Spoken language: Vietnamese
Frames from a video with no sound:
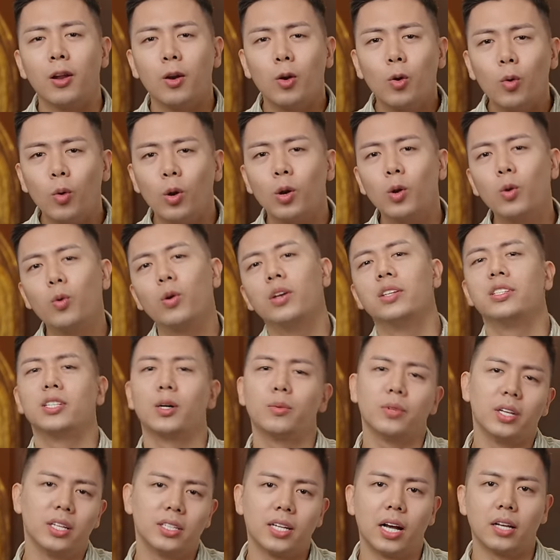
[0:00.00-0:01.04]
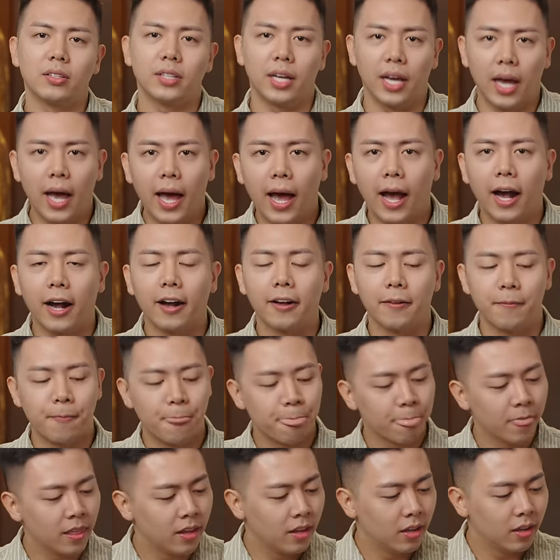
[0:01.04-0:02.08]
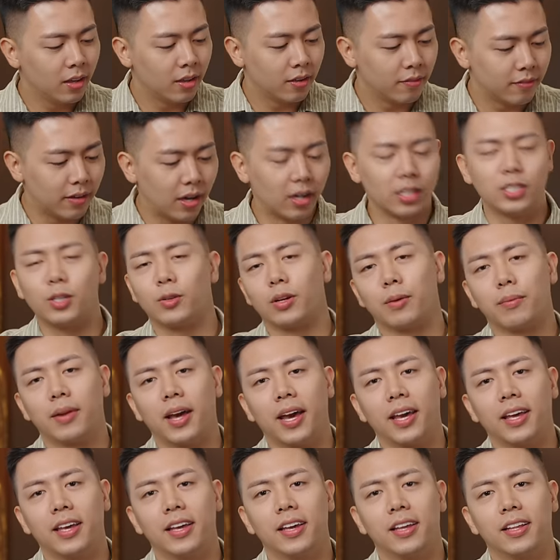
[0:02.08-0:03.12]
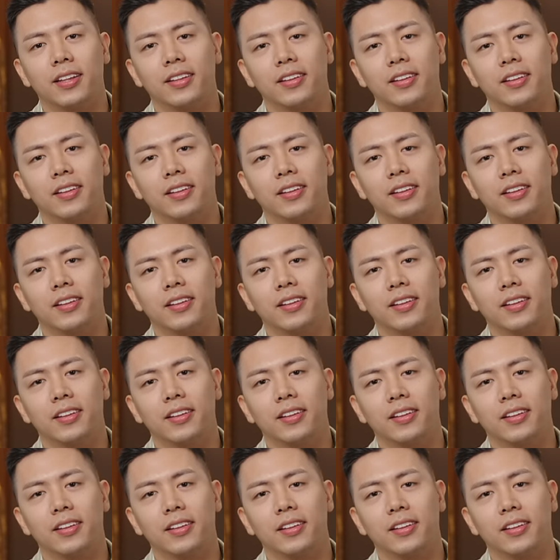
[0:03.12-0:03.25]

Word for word: luôn luôn trong tình trạng cháy hàng và ở trong năm nay,